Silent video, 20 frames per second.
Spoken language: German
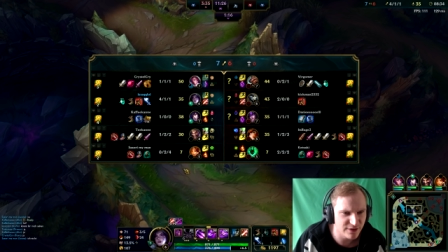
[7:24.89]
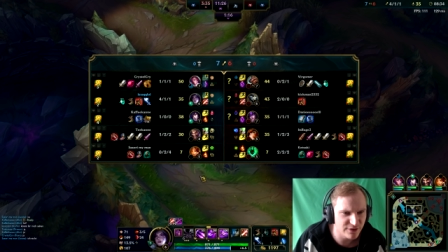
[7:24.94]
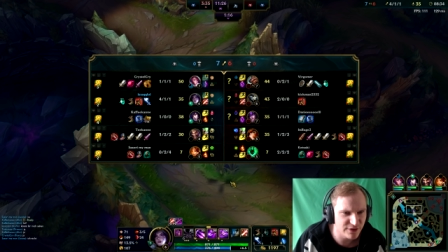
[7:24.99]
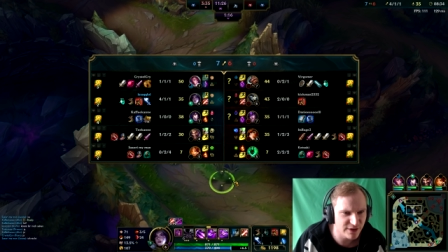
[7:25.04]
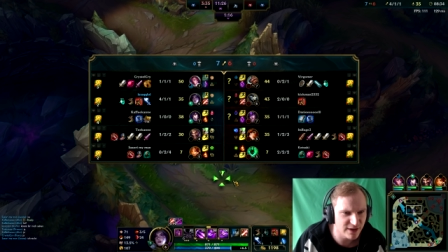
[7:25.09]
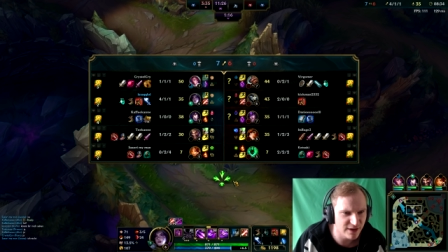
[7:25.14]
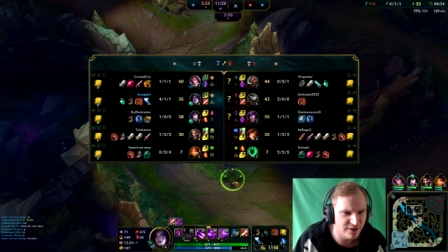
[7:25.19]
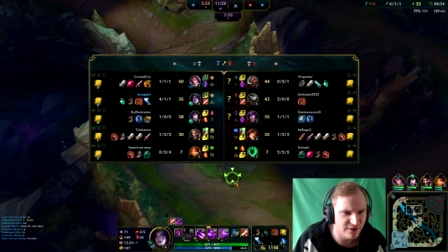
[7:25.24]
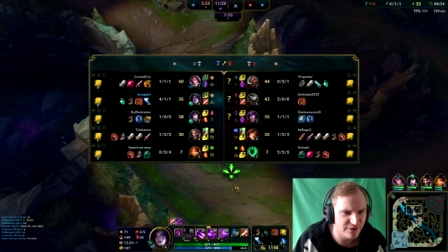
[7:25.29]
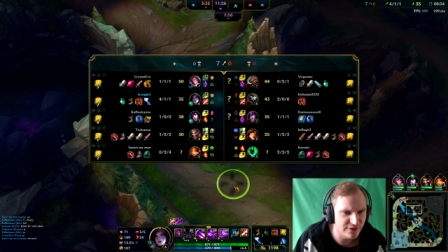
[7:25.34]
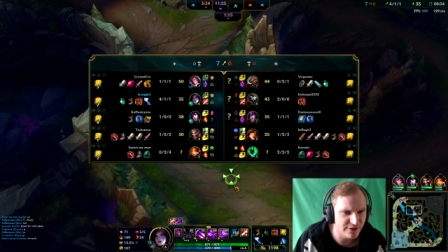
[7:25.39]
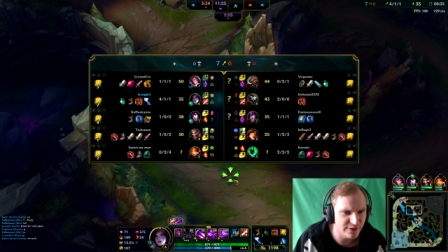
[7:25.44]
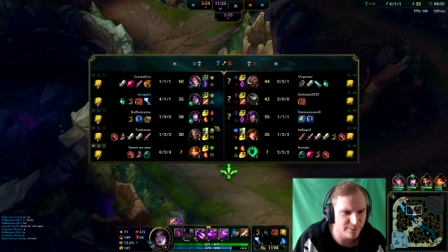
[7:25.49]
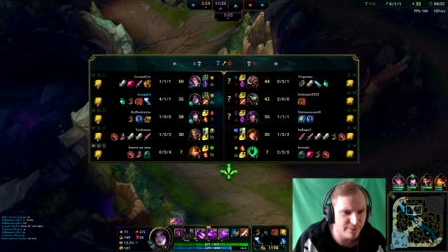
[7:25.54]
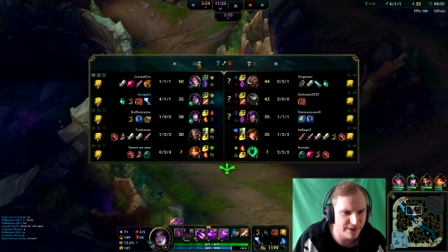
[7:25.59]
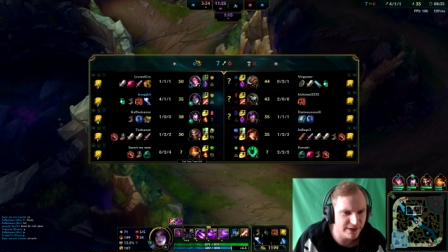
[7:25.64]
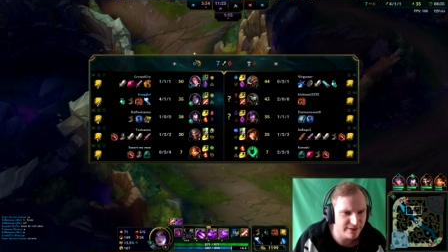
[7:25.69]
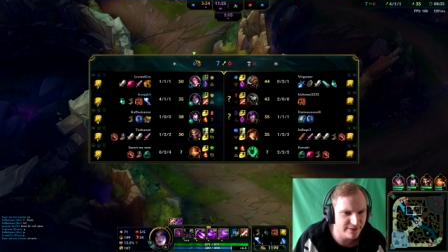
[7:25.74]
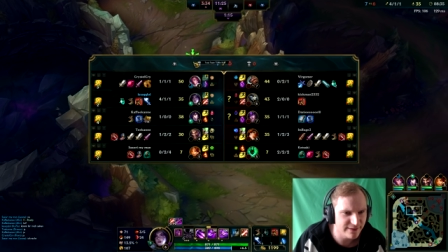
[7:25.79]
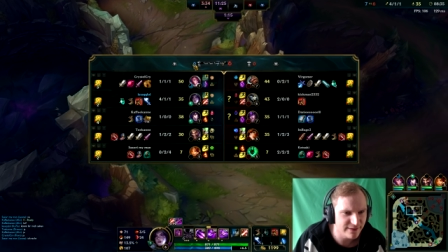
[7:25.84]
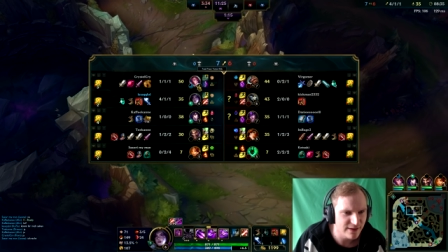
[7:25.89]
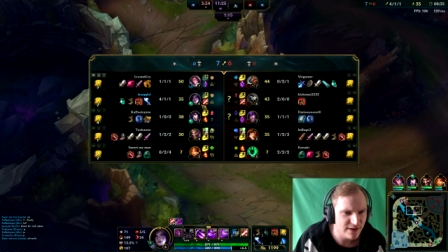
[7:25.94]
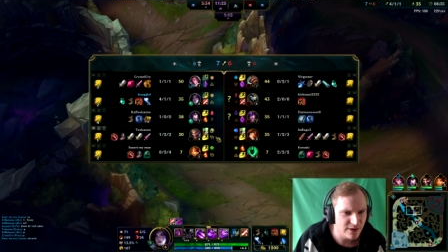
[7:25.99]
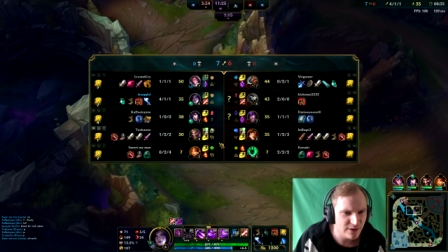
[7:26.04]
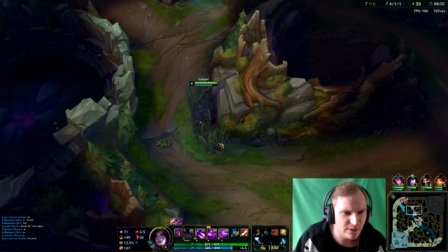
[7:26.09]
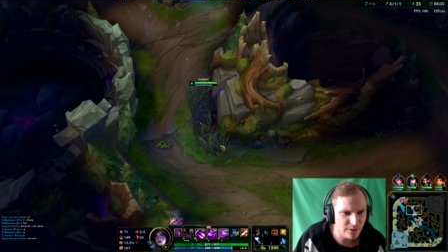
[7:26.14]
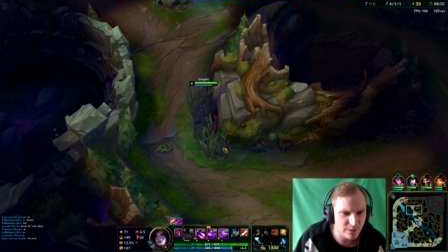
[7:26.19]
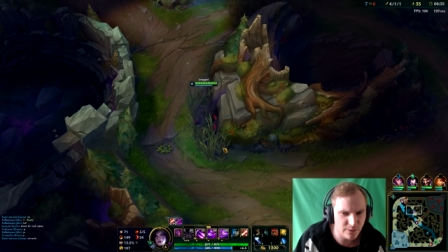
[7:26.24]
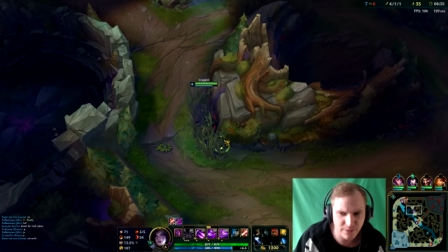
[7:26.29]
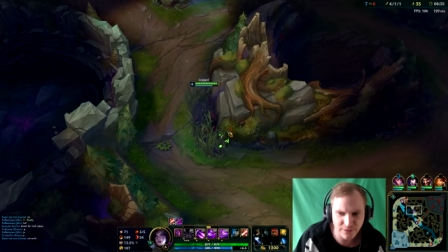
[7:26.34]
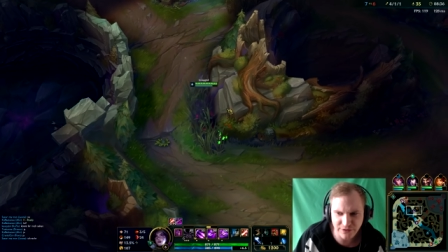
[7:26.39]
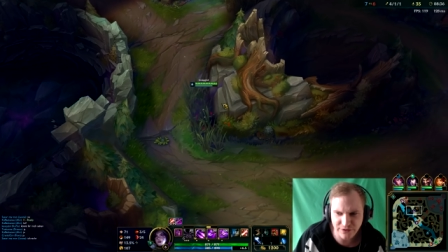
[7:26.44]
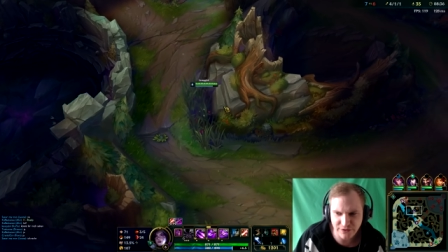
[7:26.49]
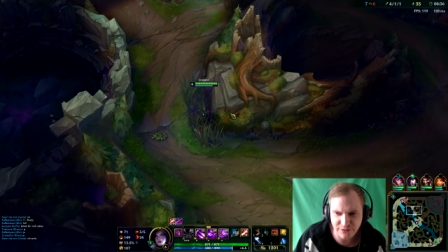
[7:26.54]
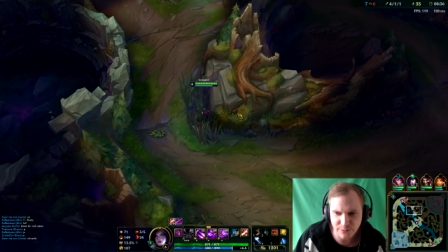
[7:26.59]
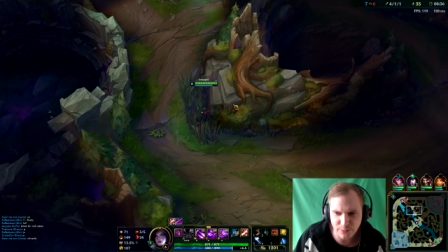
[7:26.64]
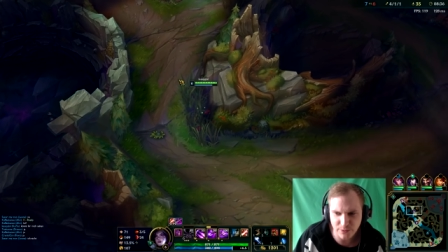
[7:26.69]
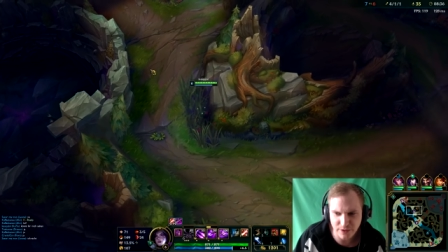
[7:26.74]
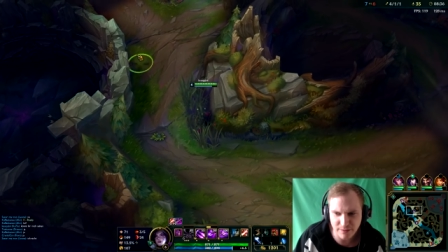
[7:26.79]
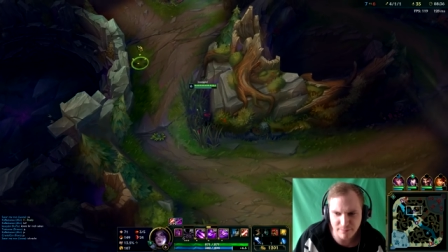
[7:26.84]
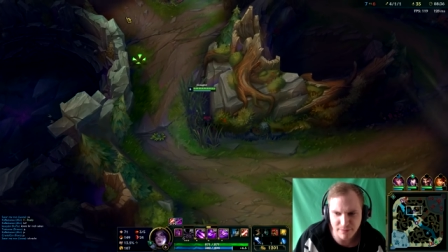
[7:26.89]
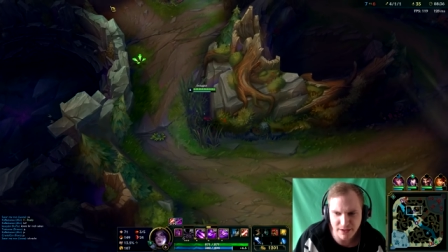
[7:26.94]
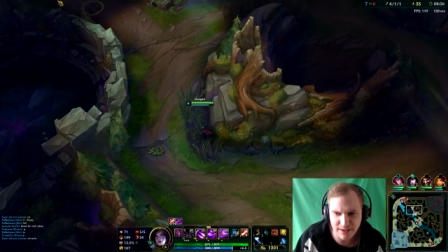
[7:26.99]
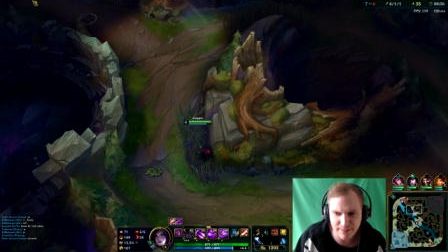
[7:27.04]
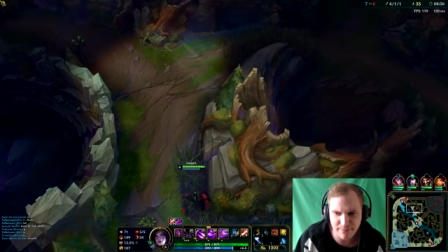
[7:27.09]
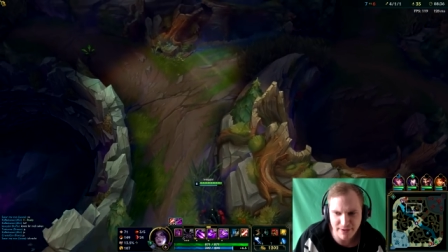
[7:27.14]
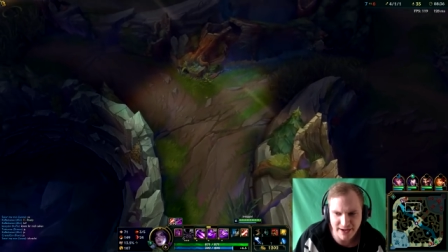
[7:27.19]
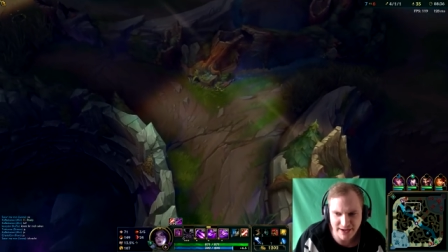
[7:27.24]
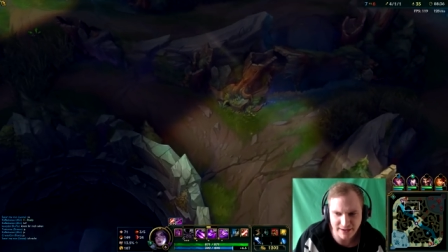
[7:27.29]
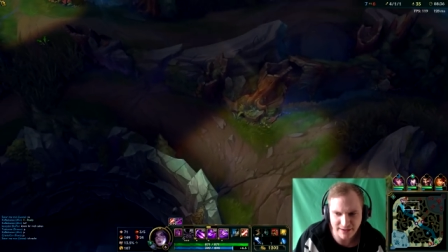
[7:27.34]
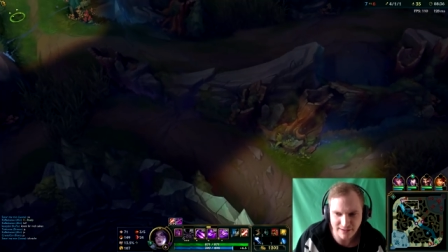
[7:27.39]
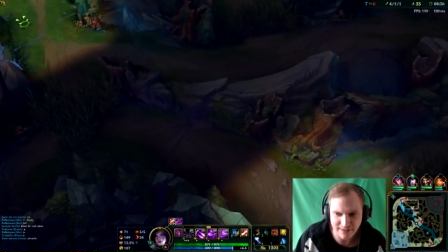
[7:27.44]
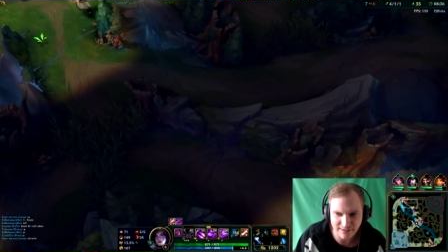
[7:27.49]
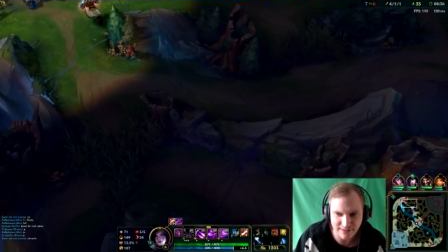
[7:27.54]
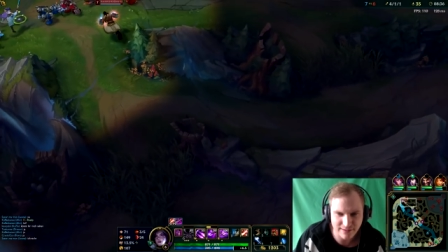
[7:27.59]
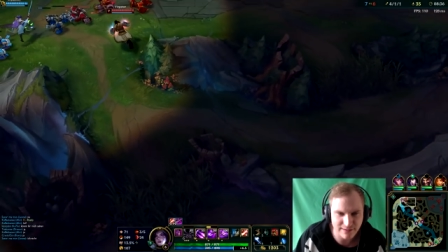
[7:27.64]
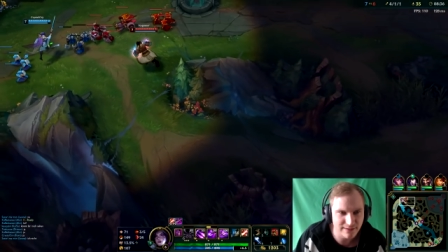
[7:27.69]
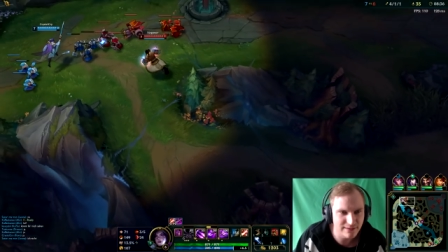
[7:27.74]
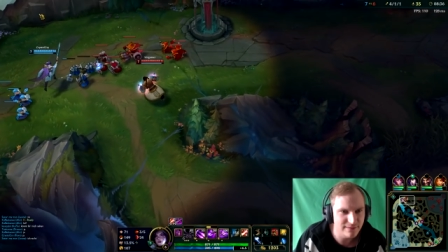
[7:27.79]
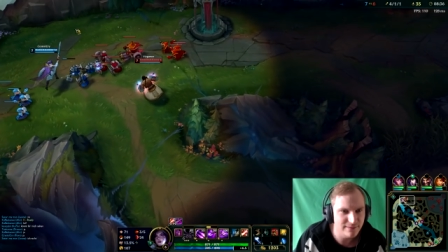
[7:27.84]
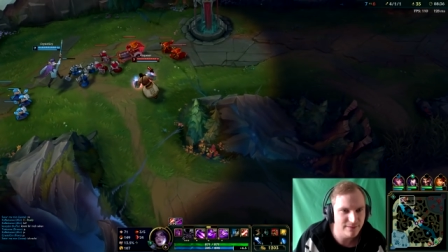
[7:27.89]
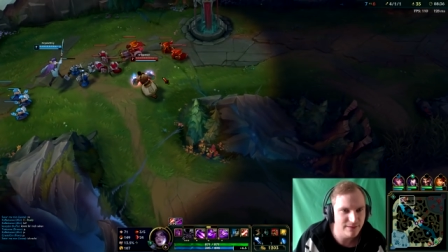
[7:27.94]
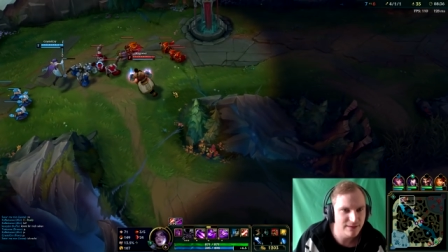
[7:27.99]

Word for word: Teekanne, seid ihr Mates? Und Sasori, my main, ja?